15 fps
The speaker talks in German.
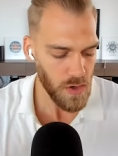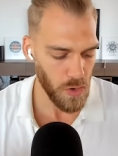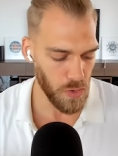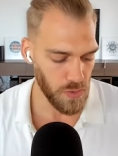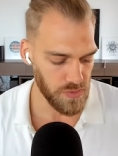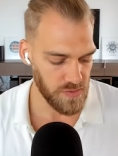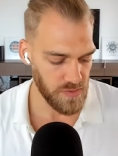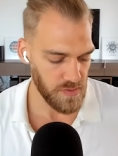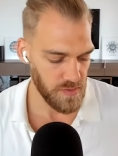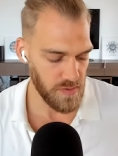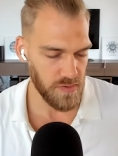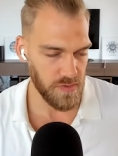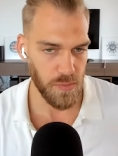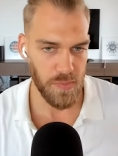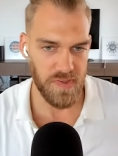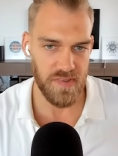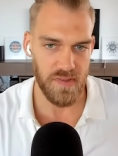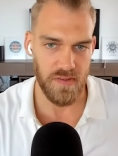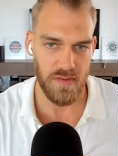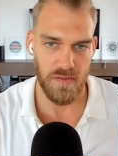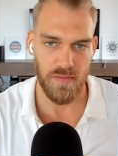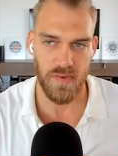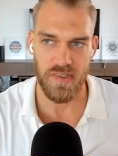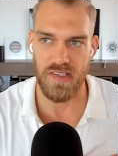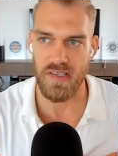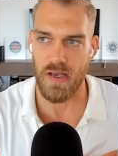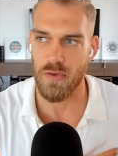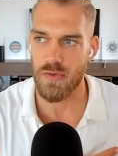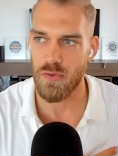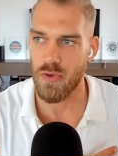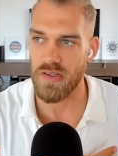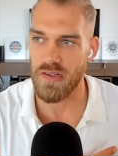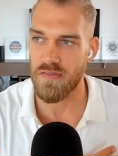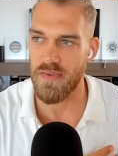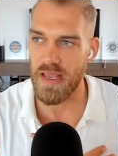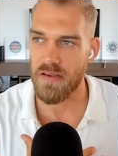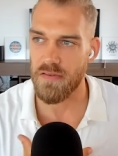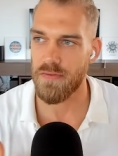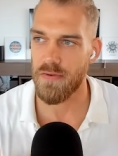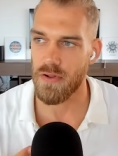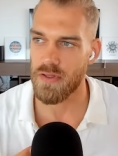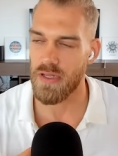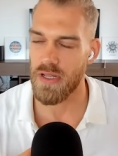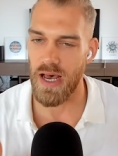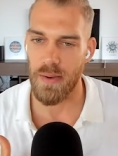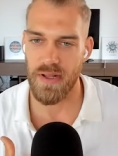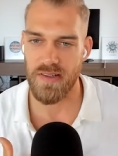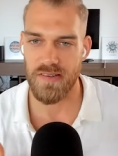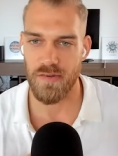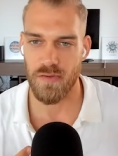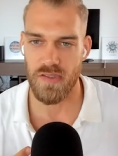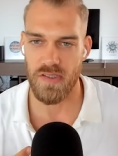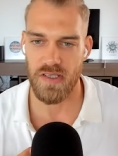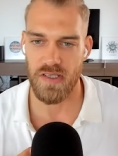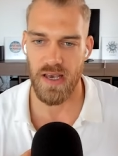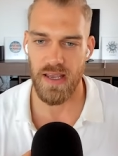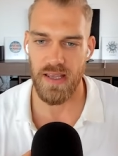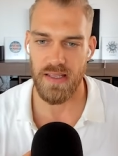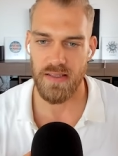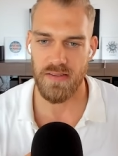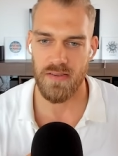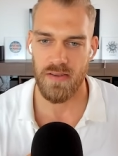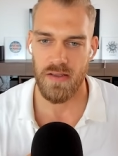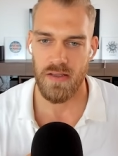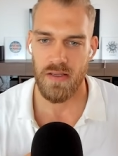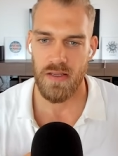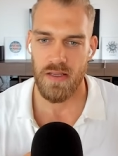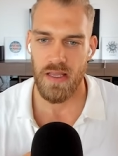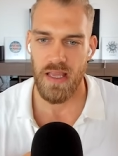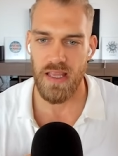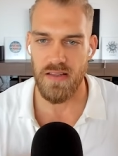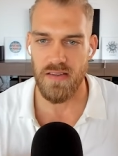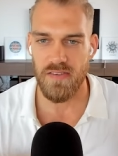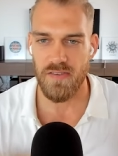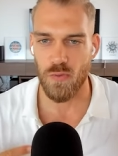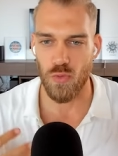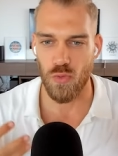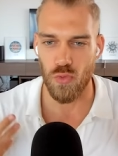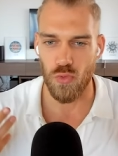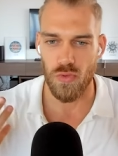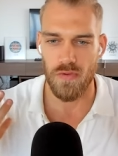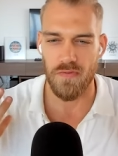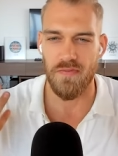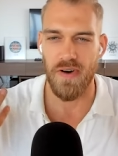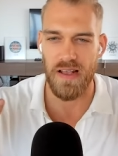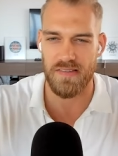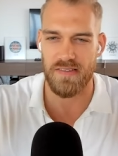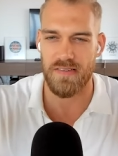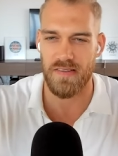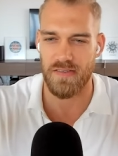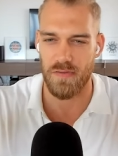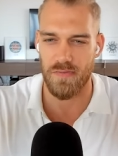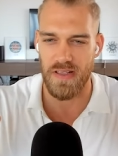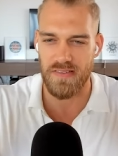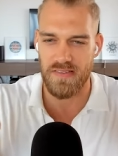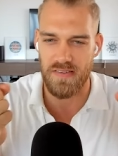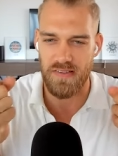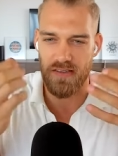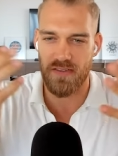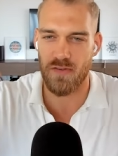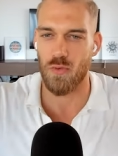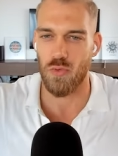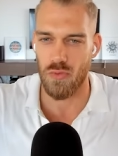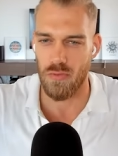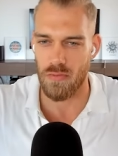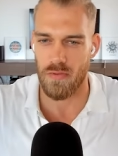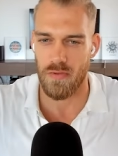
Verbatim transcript: Und so ein bisschen, was ich raushöre, ist weg von Arbeitslosigkeit hin zu was? Also was siehst du?